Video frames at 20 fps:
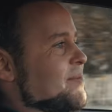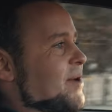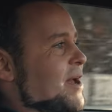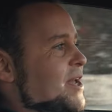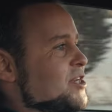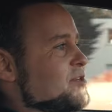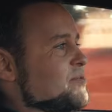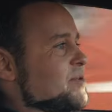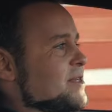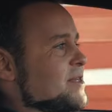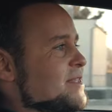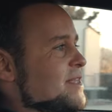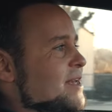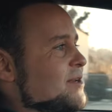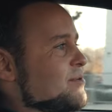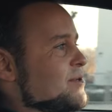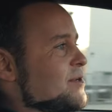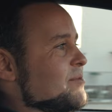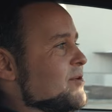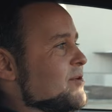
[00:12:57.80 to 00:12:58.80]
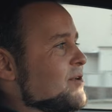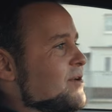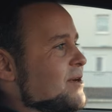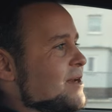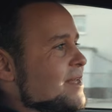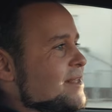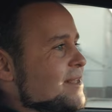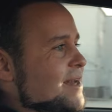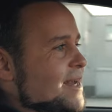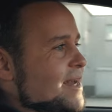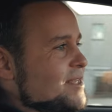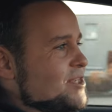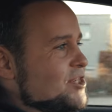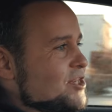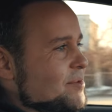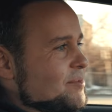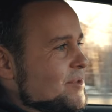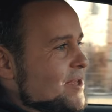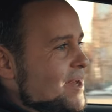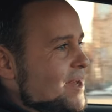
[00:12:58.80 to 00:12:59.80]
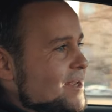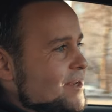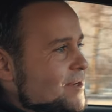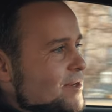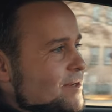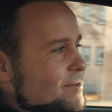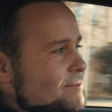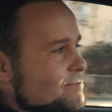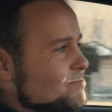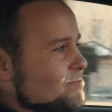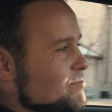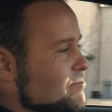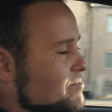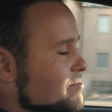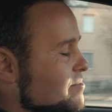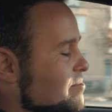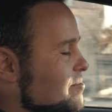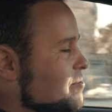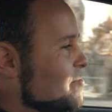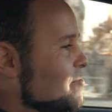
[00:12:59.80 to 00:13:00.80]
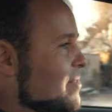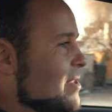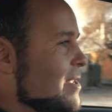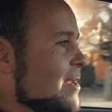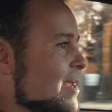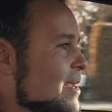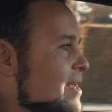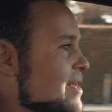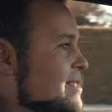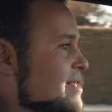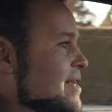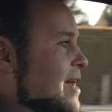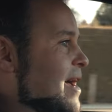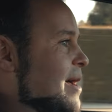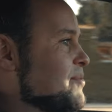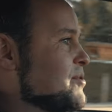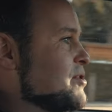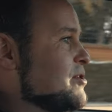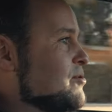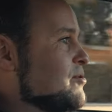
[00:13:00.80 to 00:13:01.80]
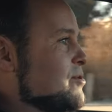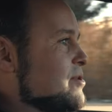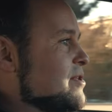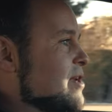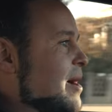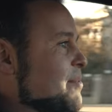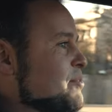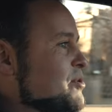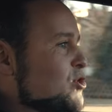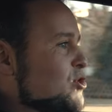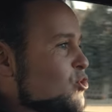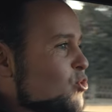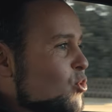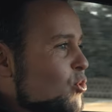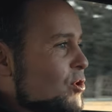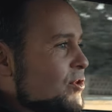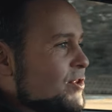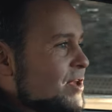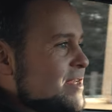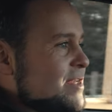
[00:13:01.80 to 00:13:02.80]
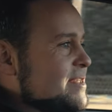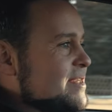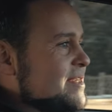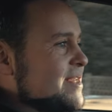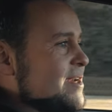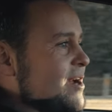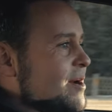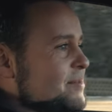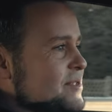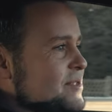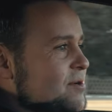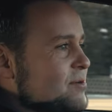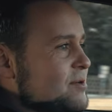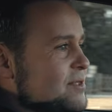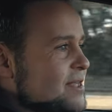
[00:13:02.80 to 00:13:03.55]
Beispiel ist ja nun immer noch E30 M3, ne? Naja. Ist ja absolut absurd, also die gab es ja auch